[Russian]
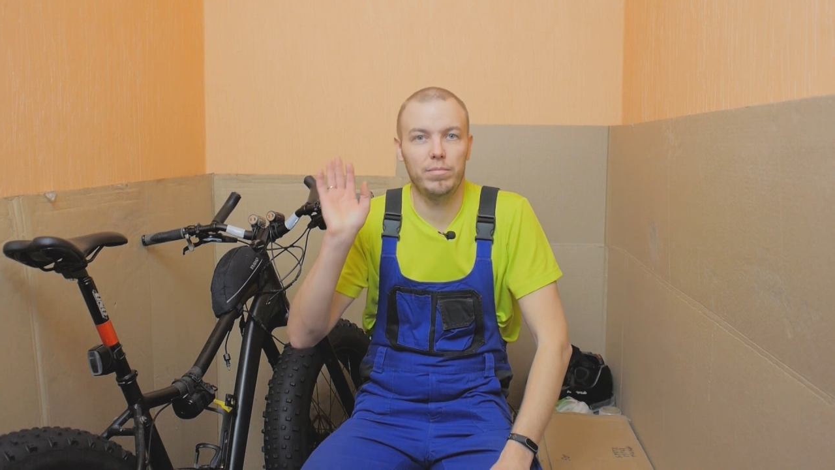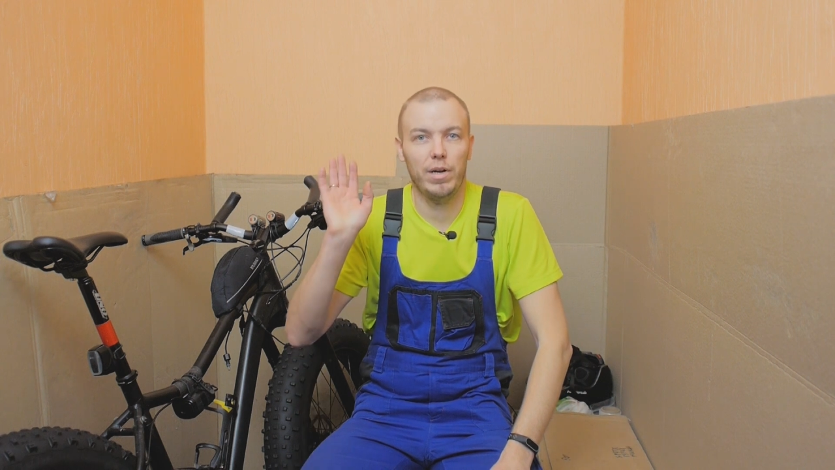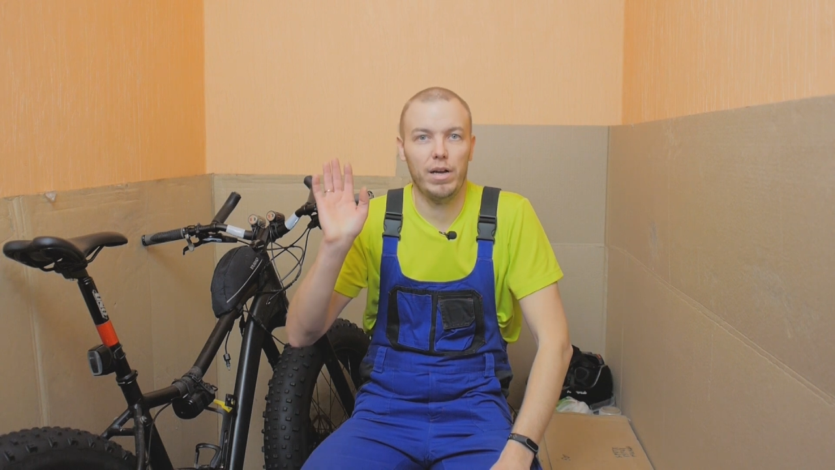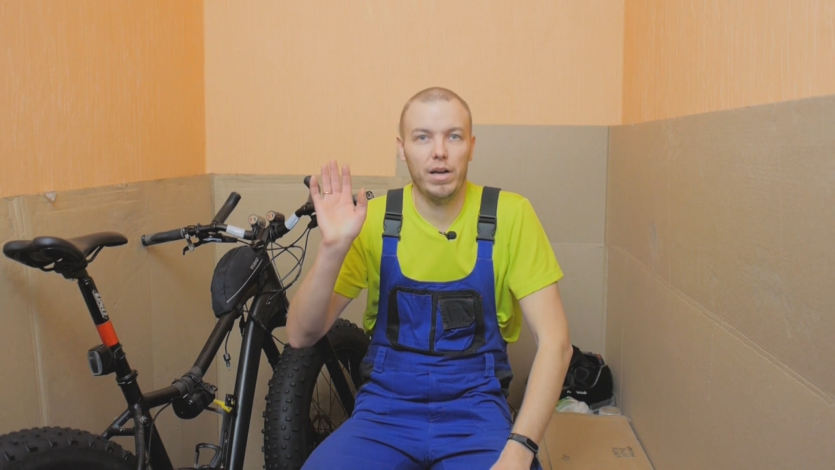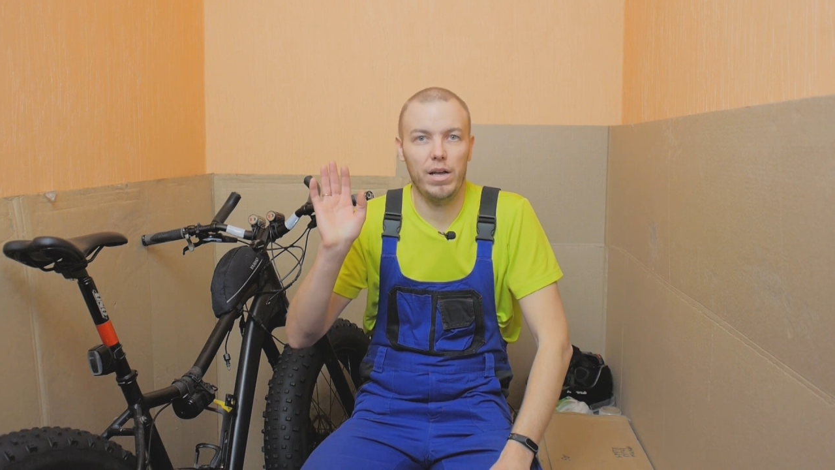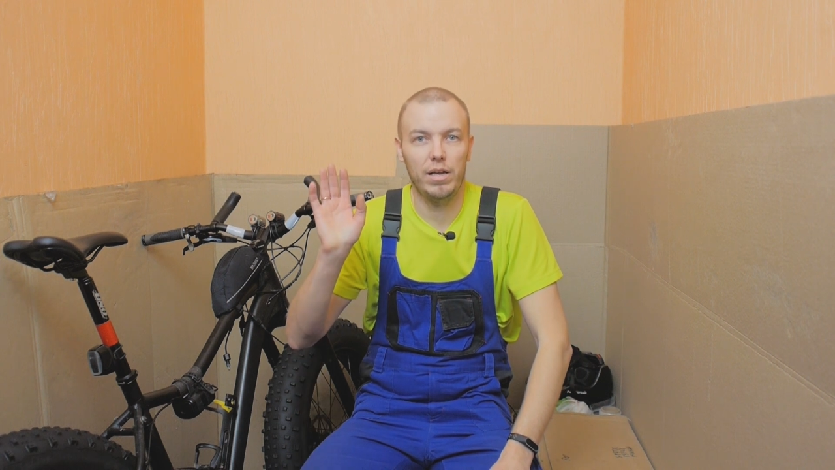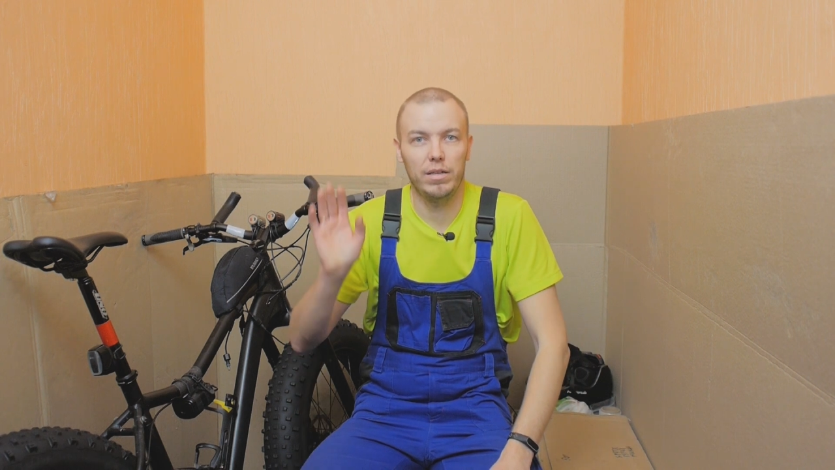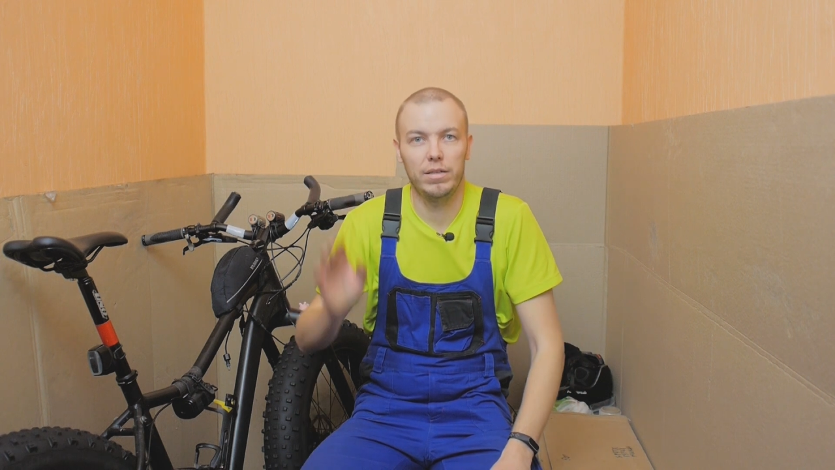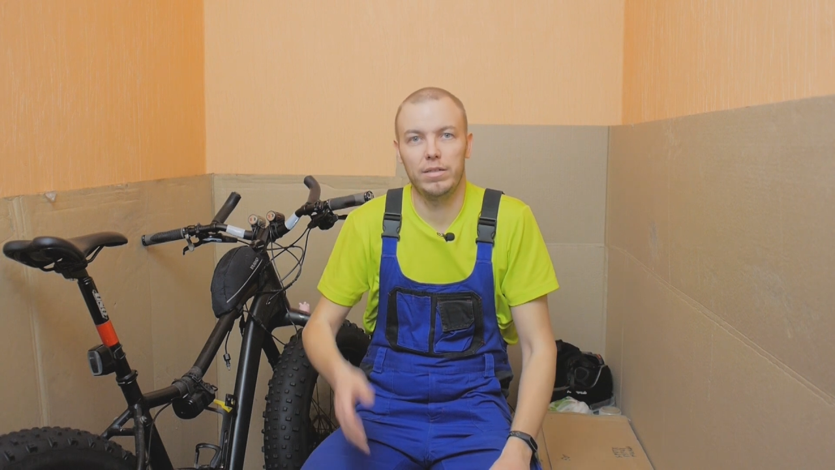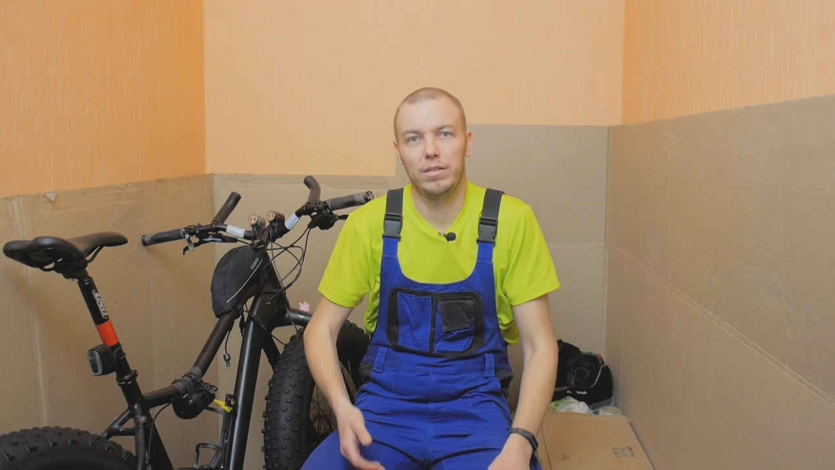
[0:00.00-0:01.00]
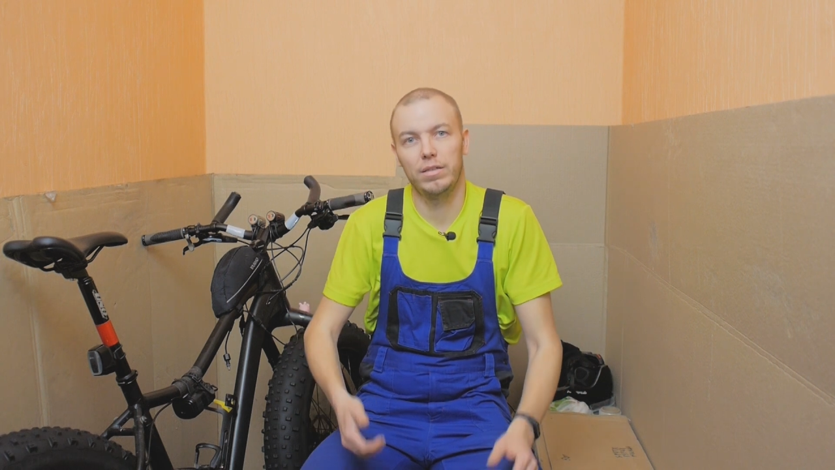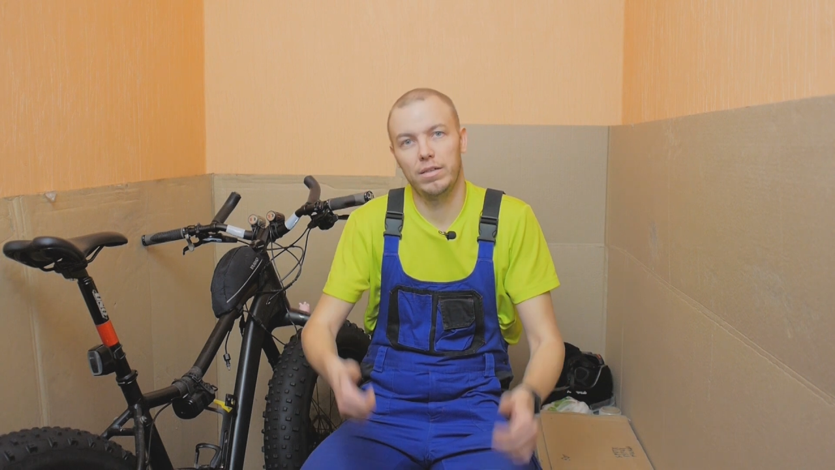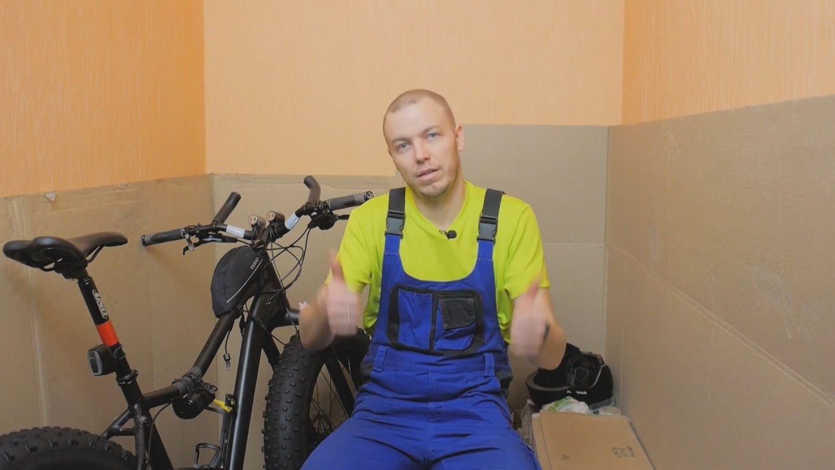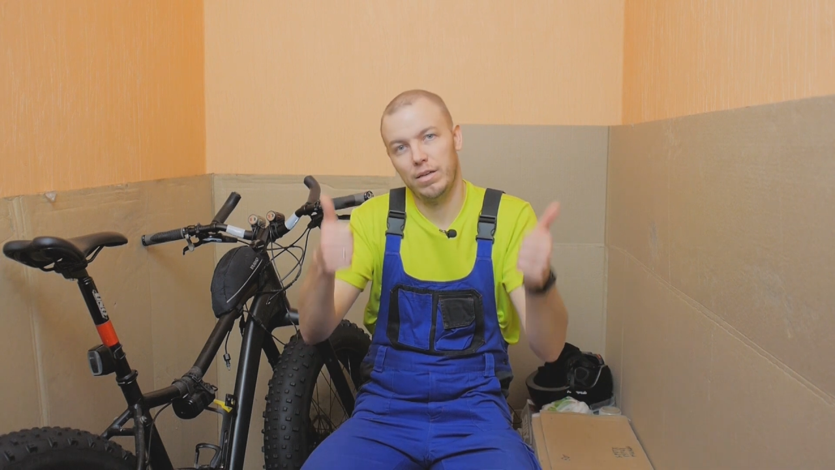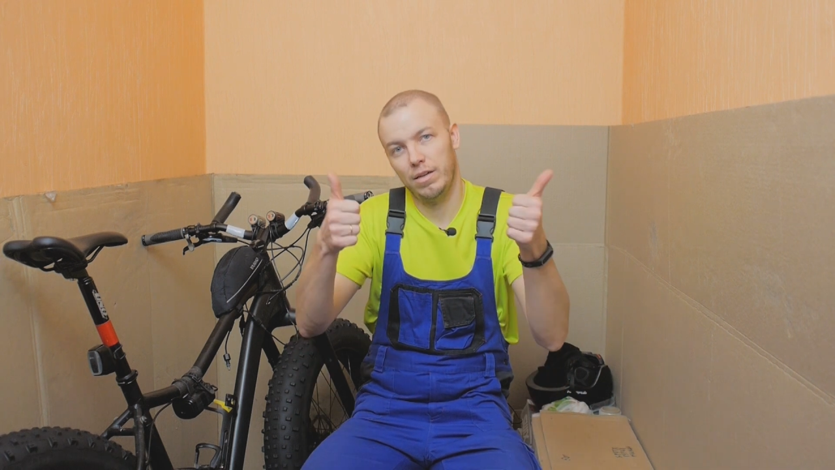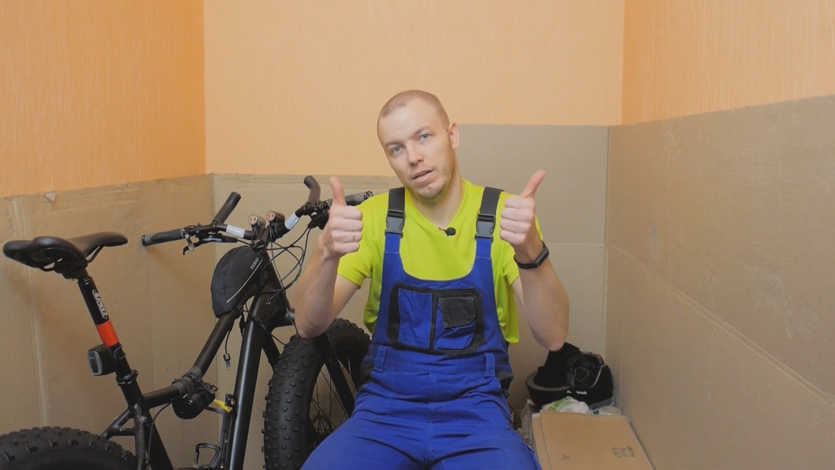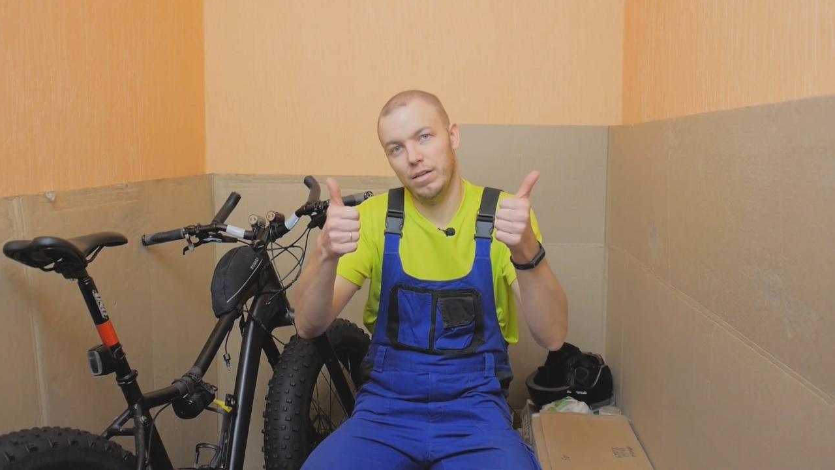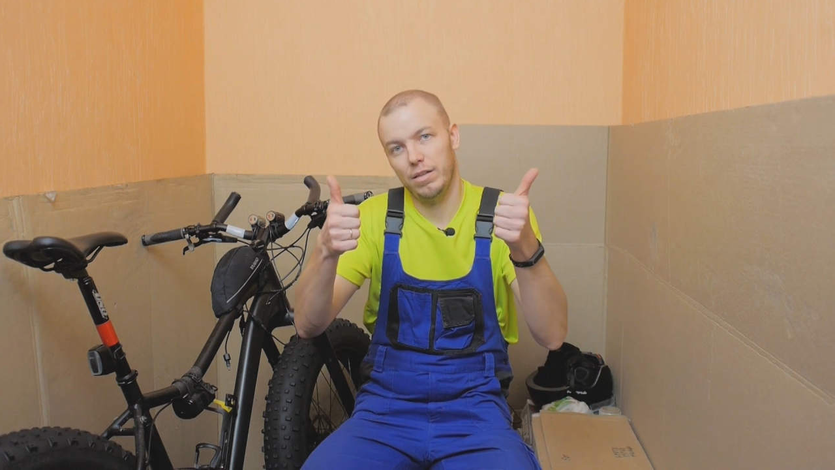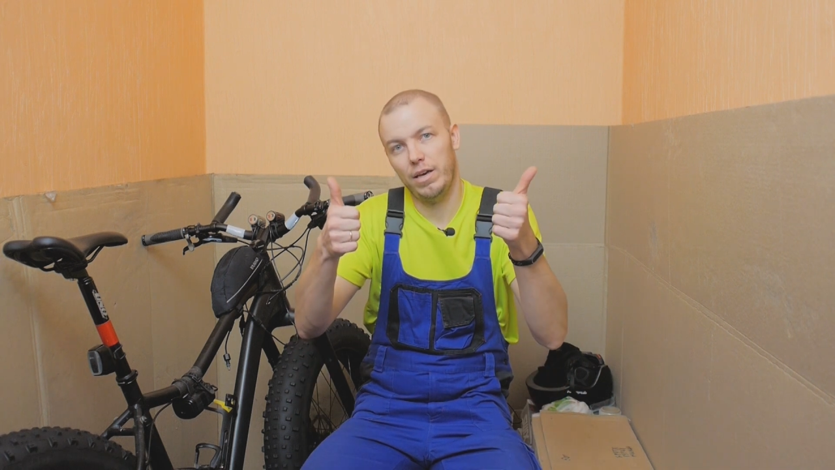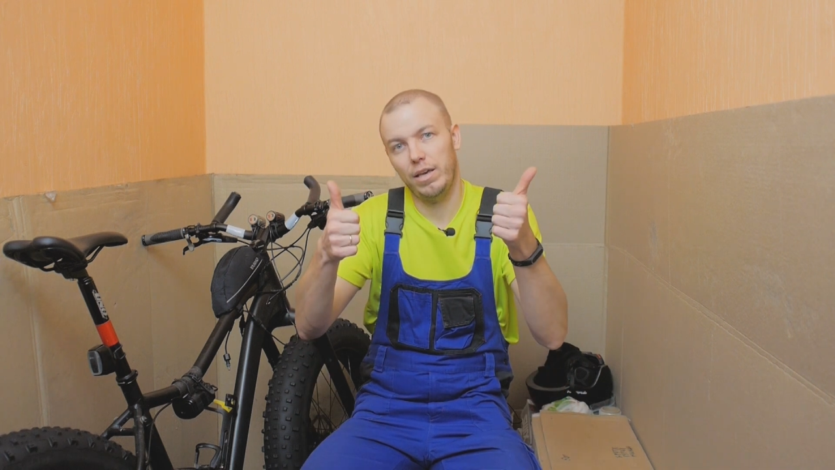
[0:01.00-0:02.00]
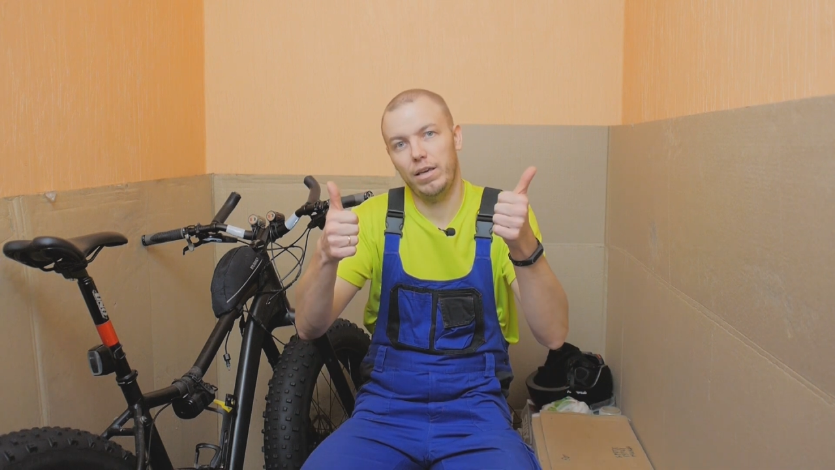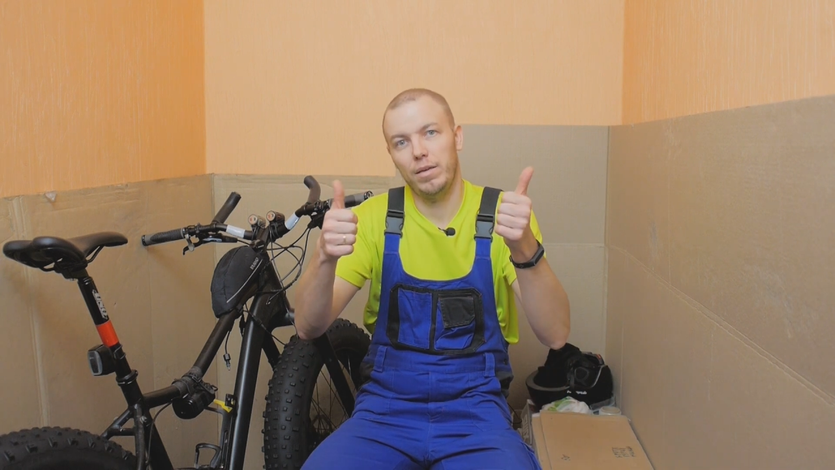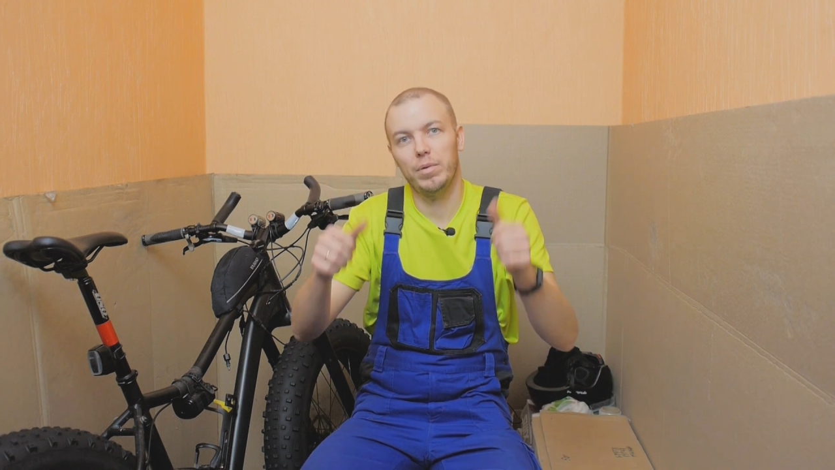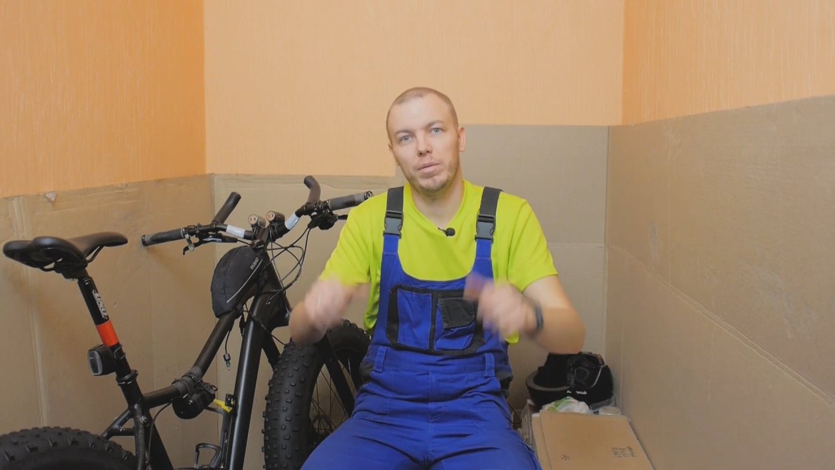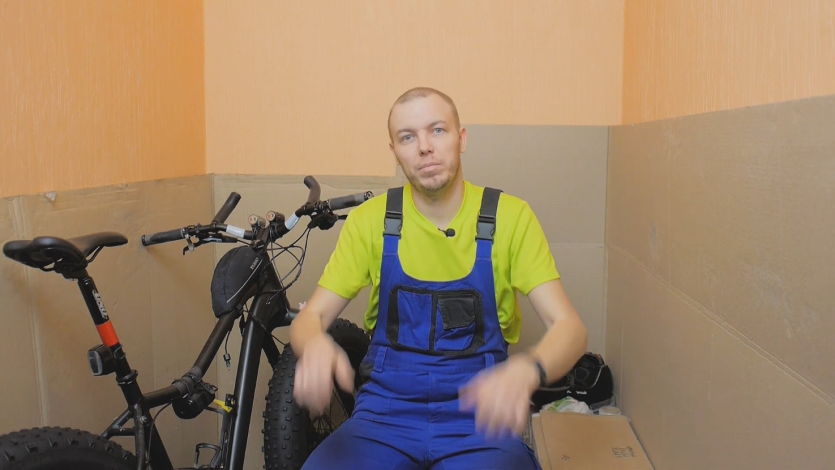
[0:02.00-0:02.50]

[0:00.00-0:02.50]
пока. Лайк и